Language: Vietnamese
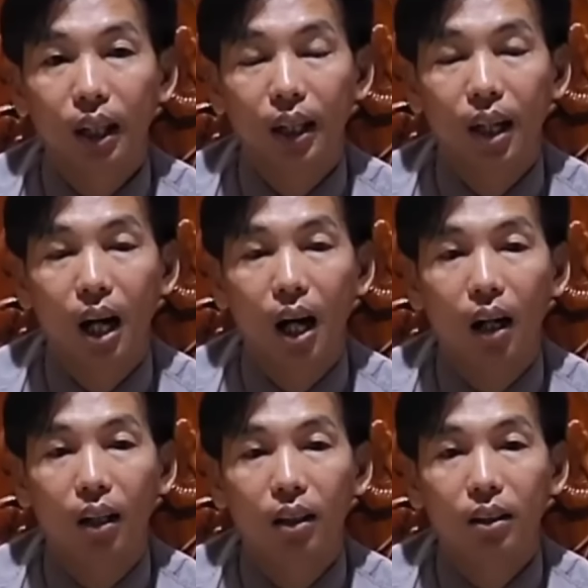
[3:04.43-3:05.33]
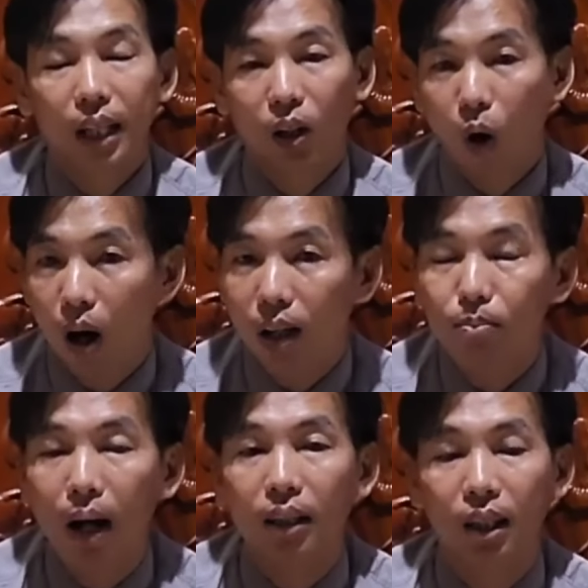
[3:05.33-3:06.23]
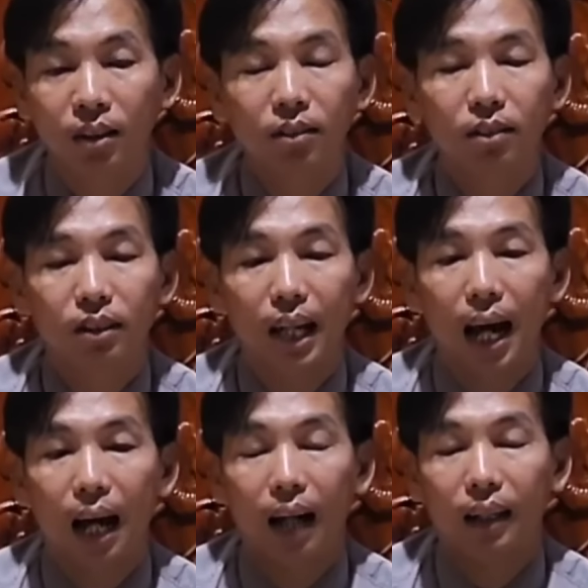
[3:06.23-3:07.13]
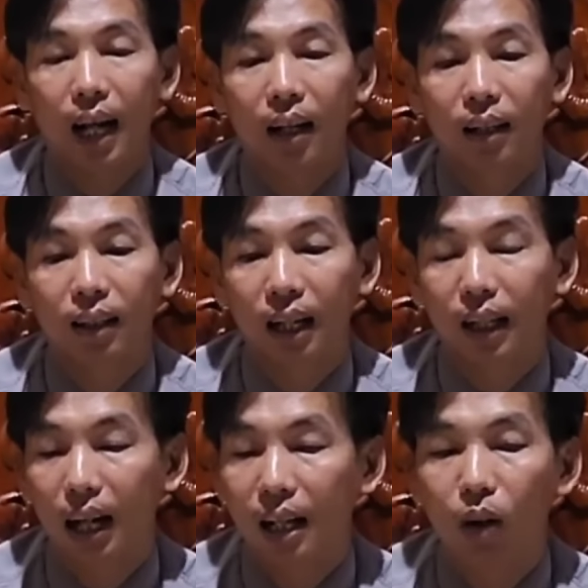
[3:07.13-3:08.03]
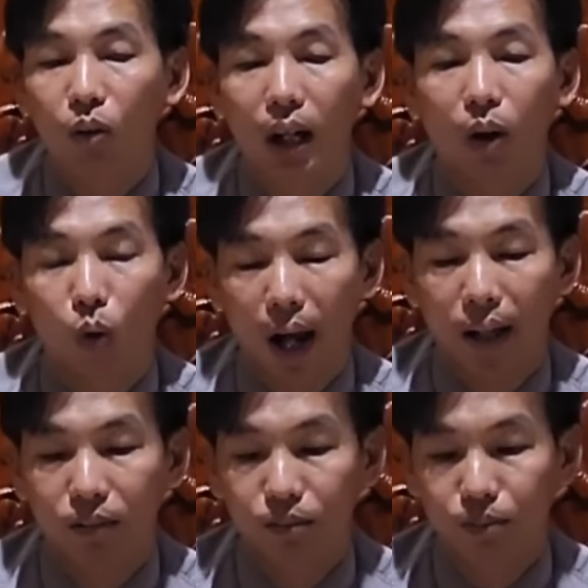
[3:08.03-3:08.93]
thì à, sẽ có bằng chứng và căn căn cớ đâu đó đàng hoàng